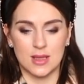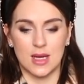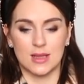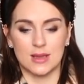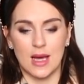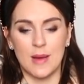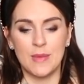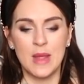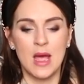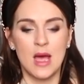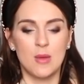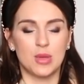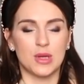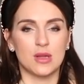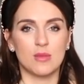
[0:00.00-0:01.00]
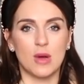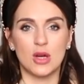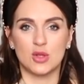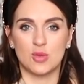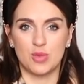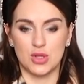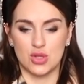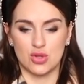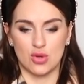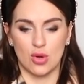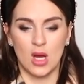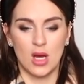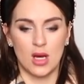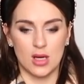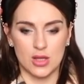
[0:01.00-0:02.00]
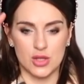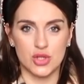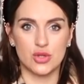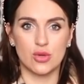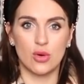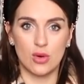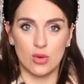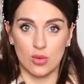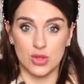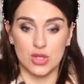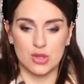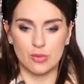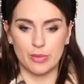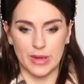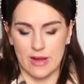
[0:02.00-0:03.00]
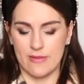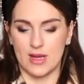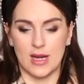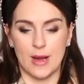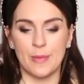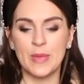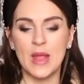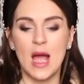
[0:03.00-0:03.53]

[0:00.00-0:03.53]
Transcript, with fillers: когда принимают пищу, э, что очень правильно.